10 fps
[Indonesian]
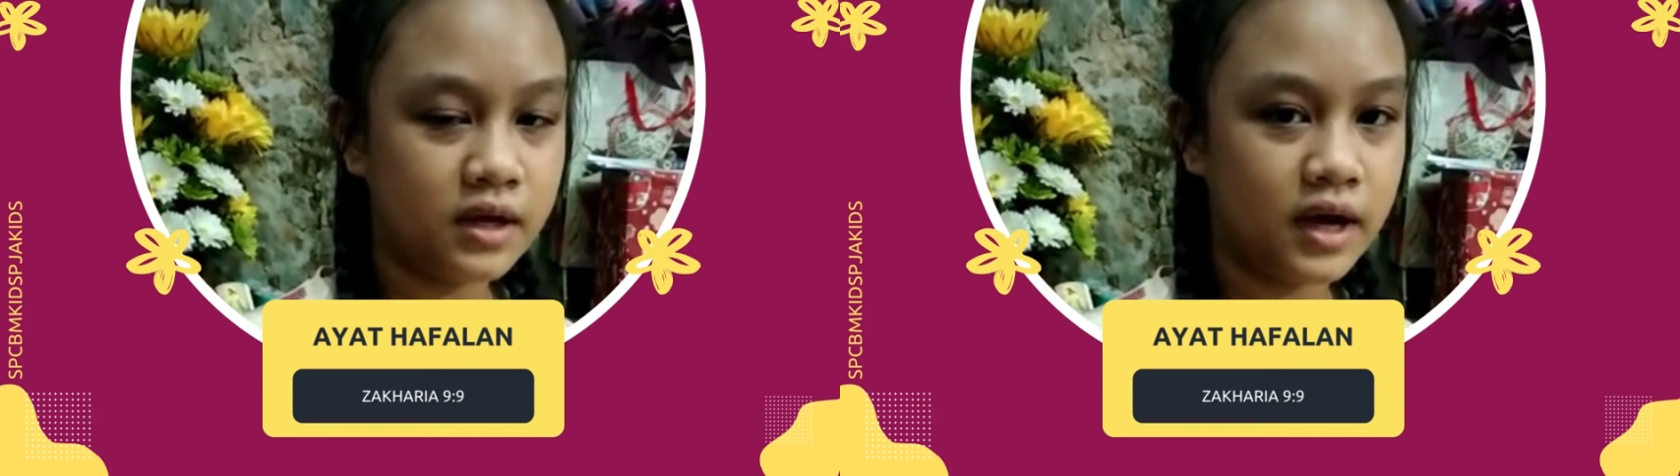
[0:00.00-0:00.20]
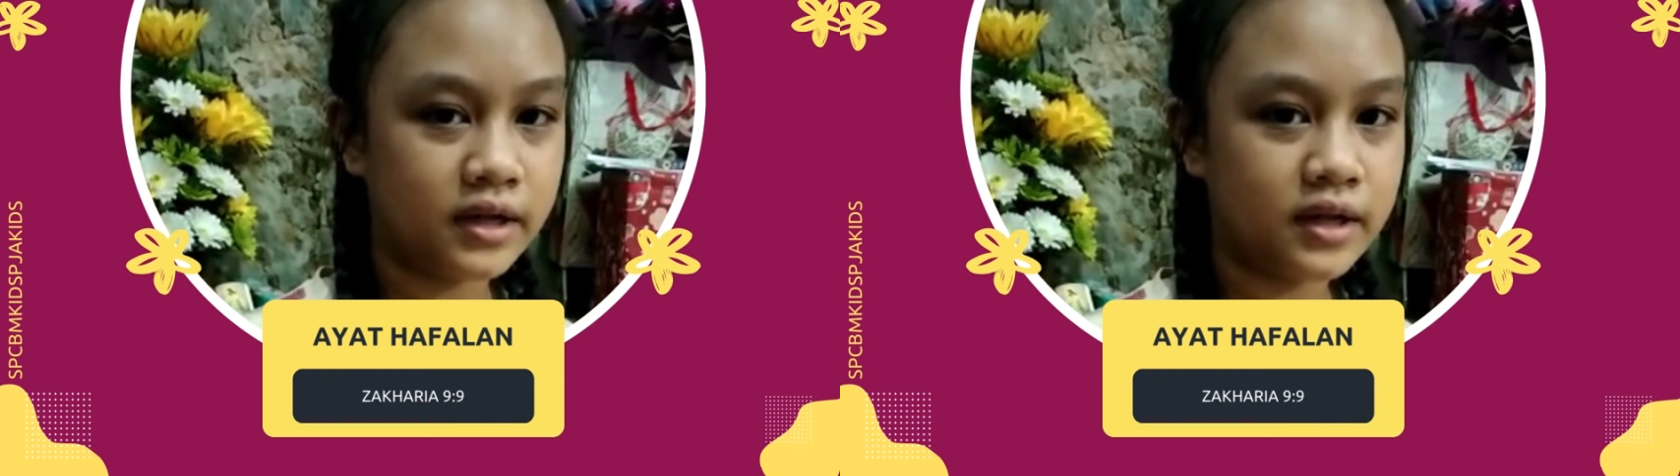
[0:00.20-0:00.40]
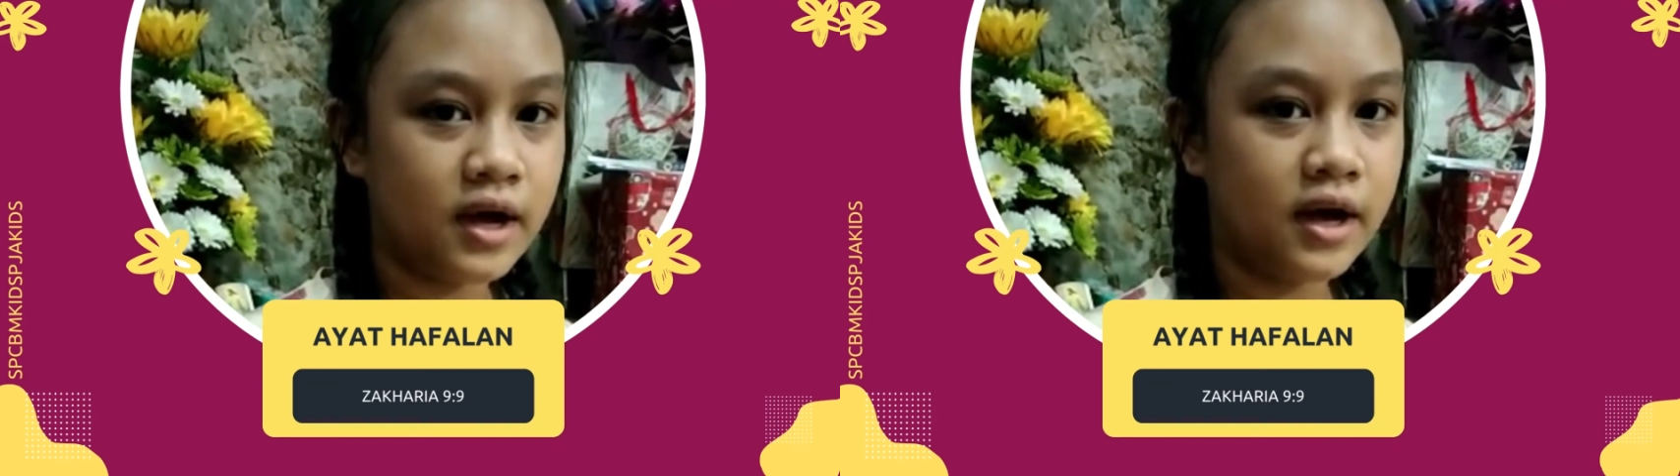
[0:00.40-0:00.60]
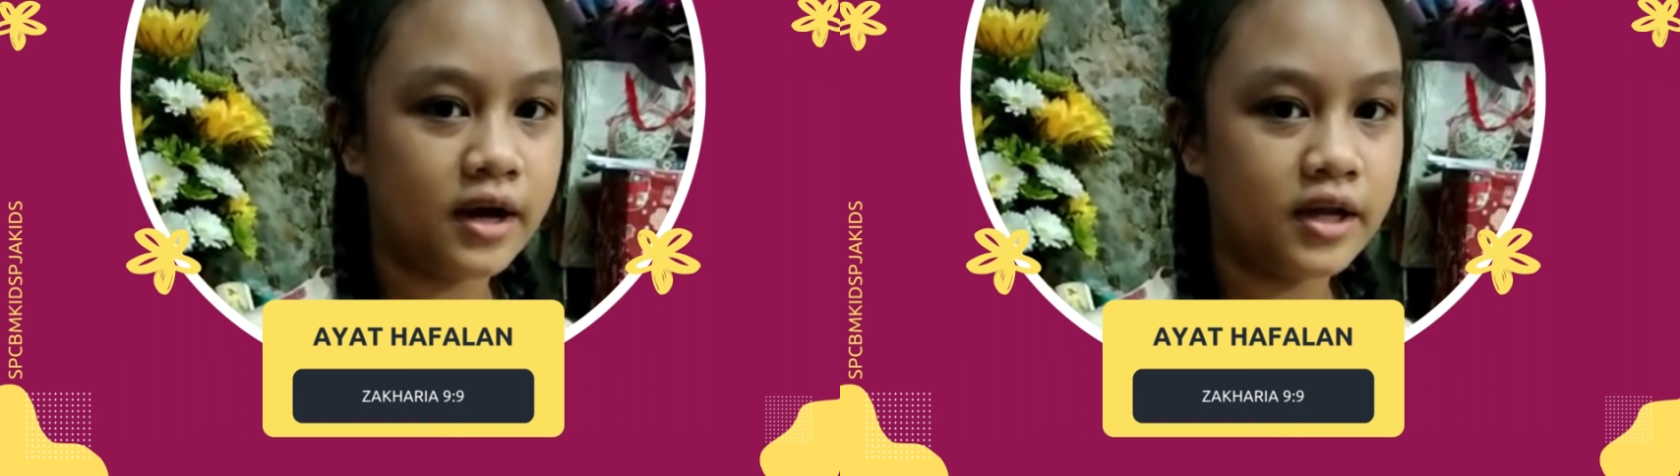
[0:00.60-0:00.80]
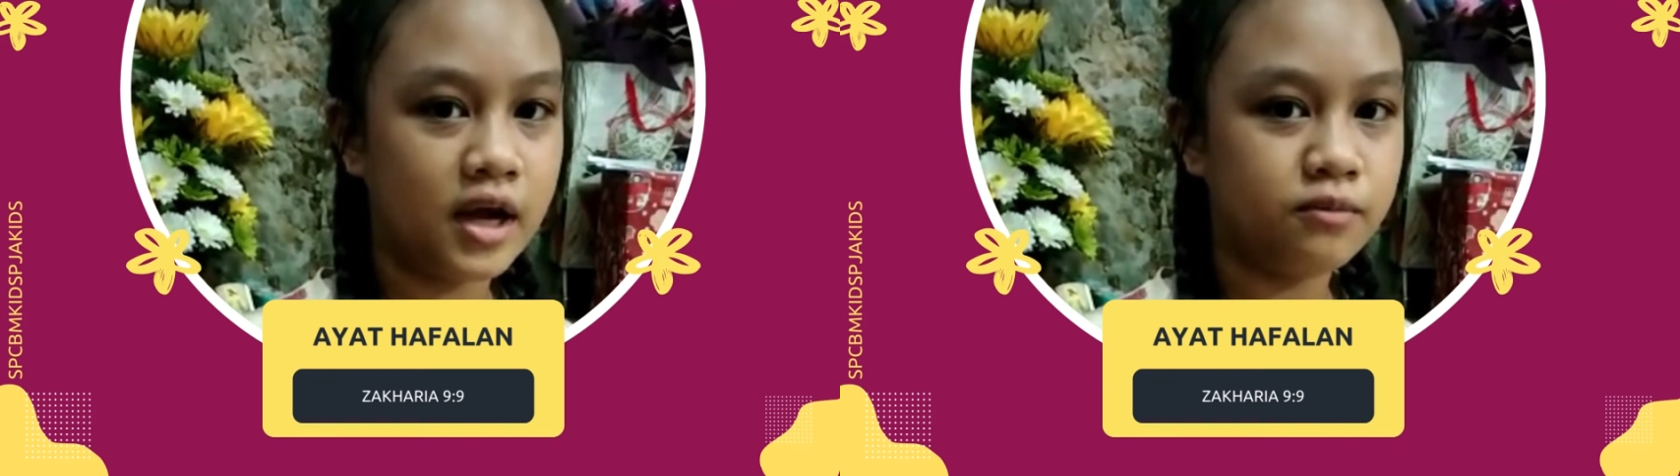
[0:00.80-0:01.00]
lihat
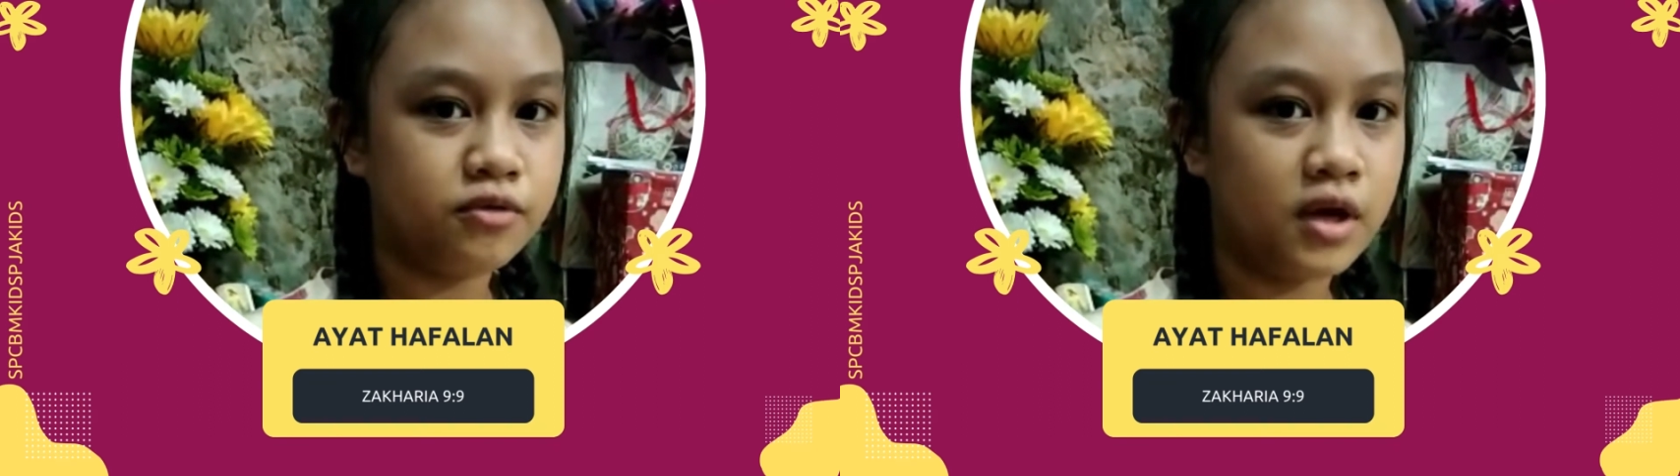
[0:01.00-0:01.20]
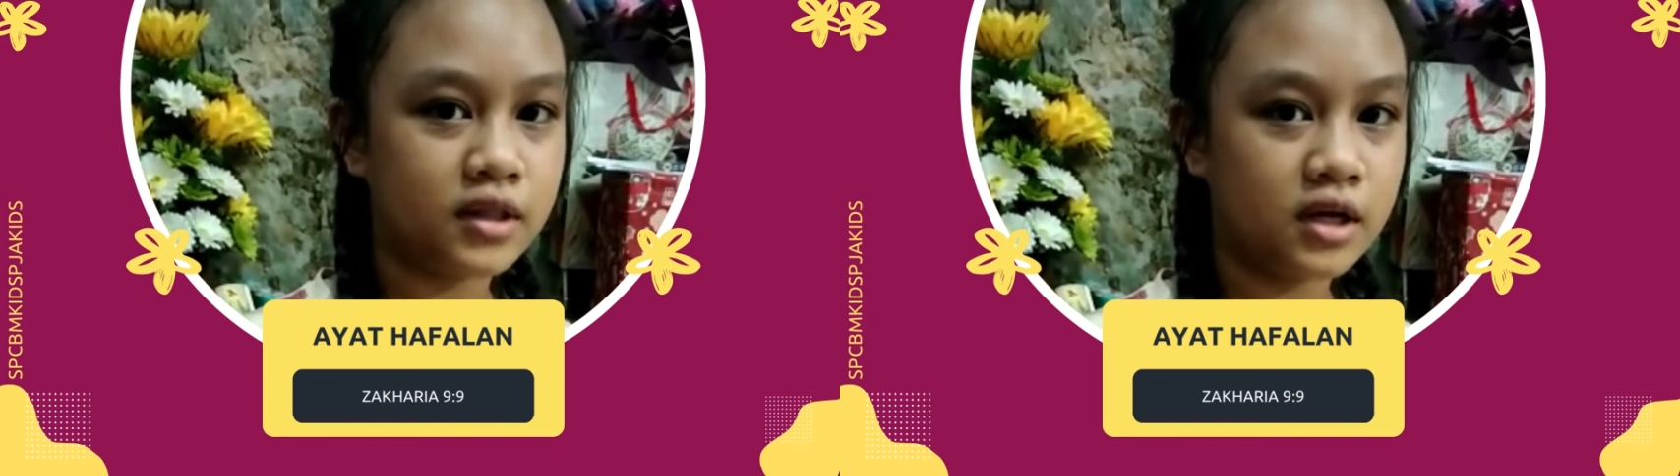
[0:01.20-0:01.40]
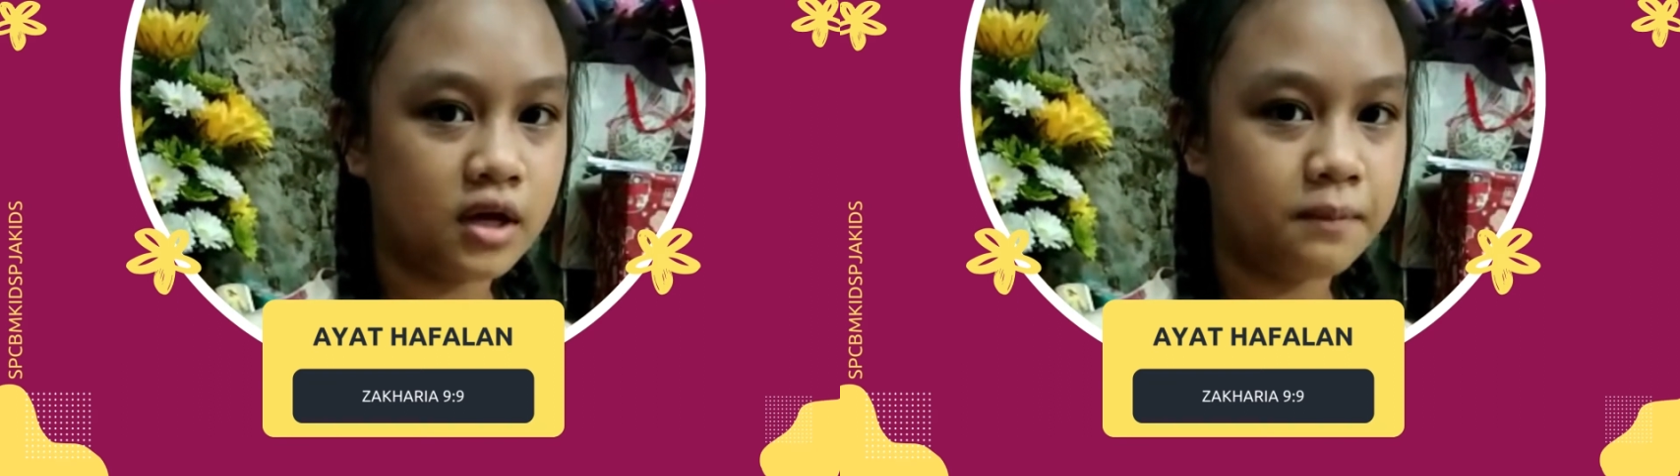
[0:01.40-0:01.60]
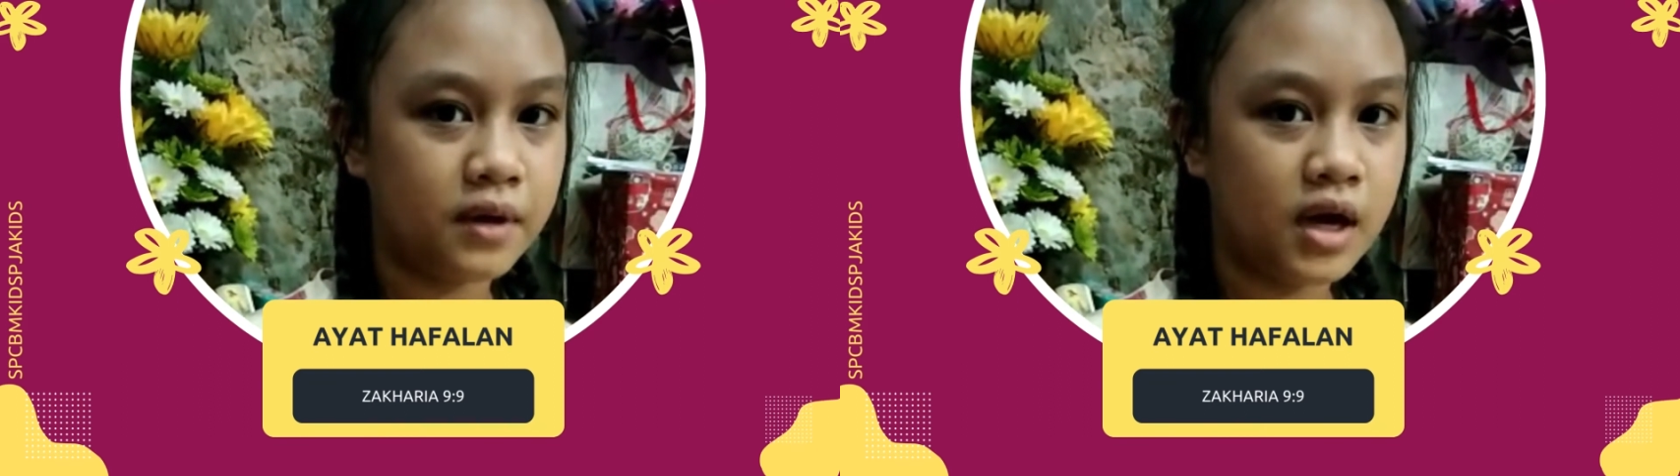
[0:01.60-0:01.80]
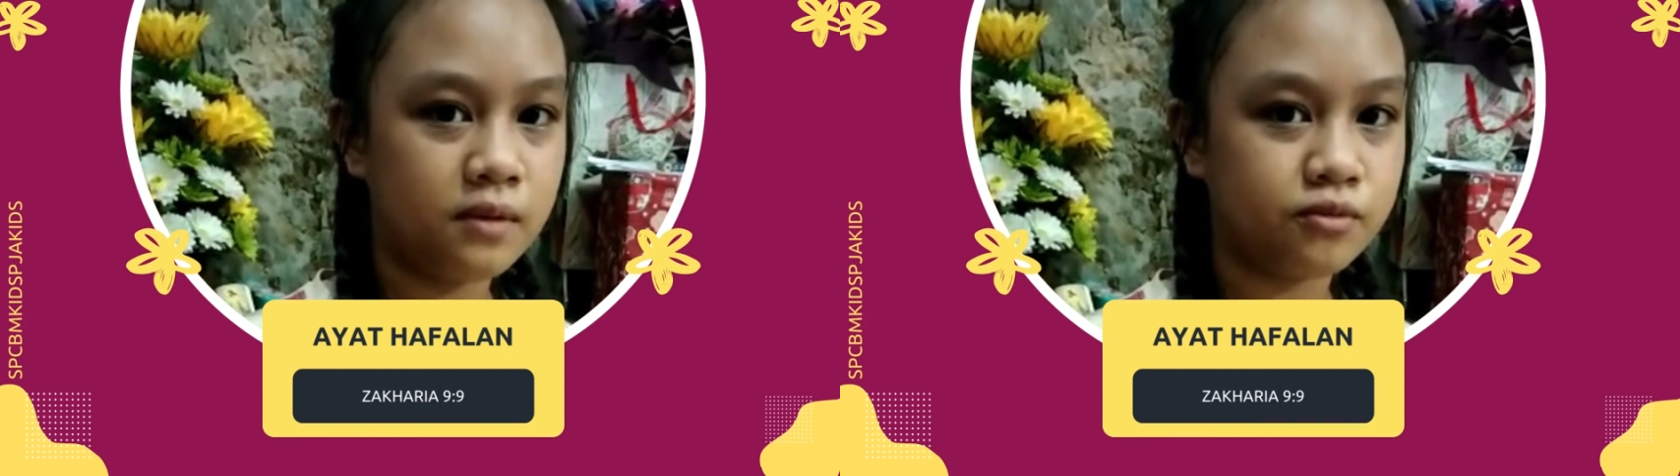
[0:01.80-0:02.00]
Rajamu datang
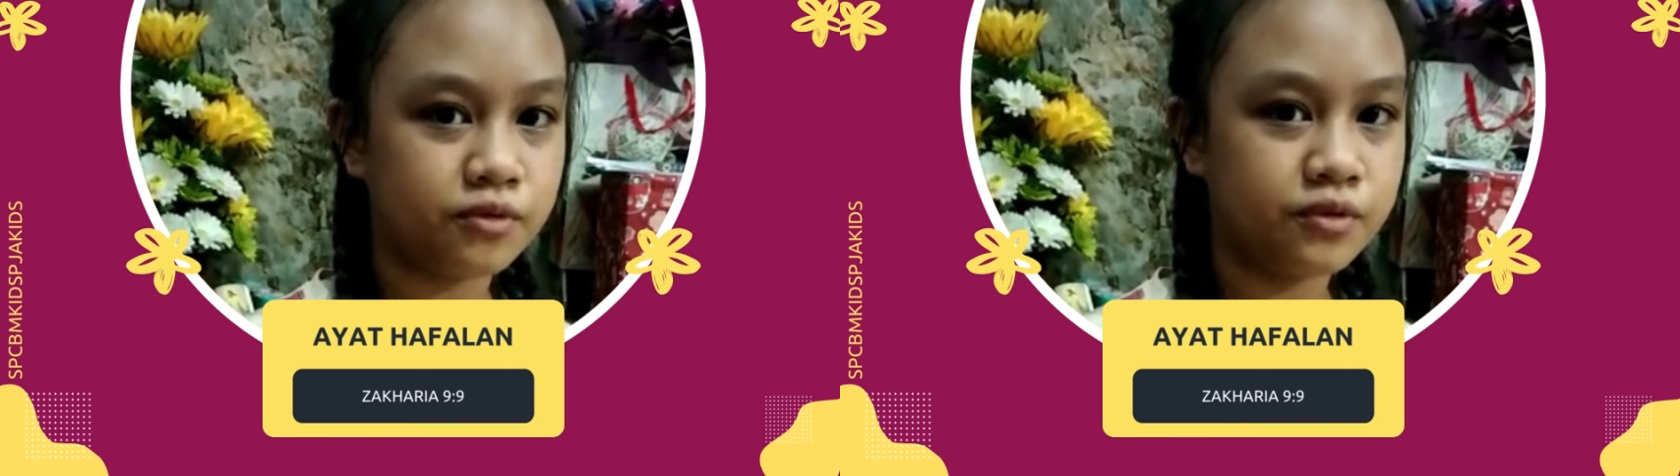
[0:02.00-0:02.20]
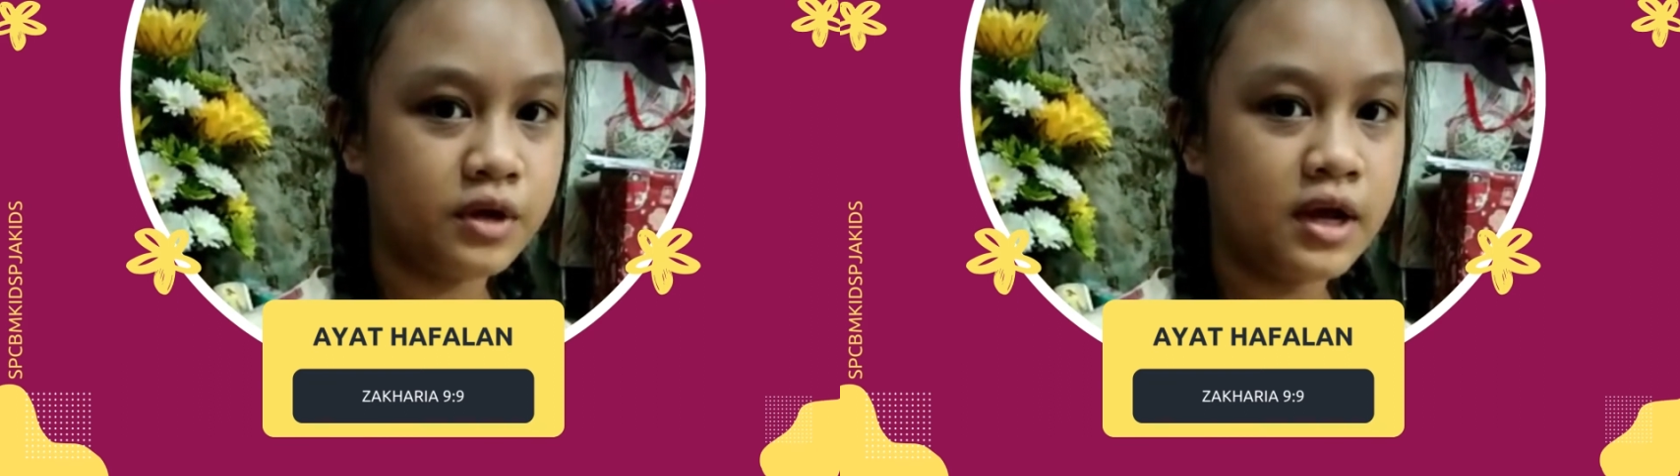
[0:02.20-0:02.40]
kepadamu